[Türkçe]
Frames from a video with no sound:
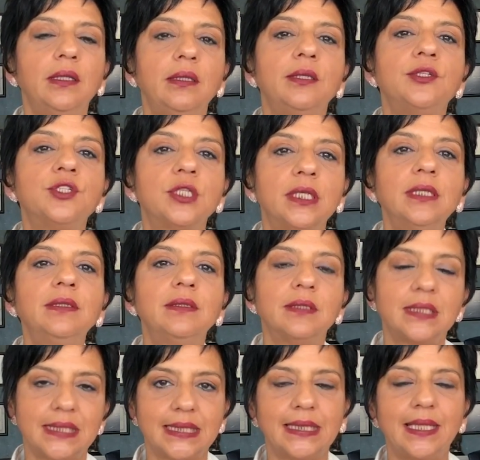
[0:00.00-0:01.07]
ilişkin
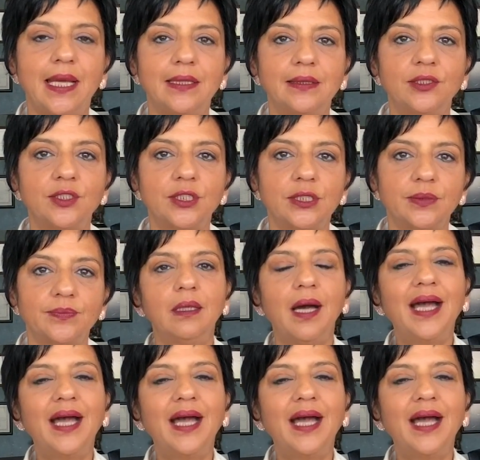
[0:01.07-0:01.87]
risklerdir.